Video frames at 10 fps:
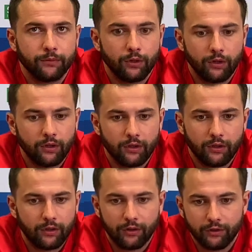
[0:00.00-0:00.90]

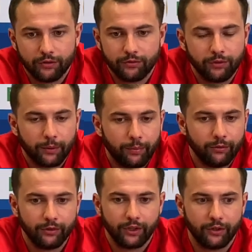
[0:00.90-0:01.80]
Euh, je ne dois pas
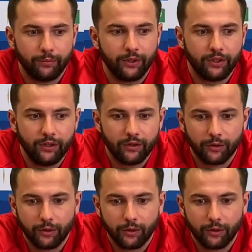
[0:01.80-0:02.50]
vous dire de bêtises.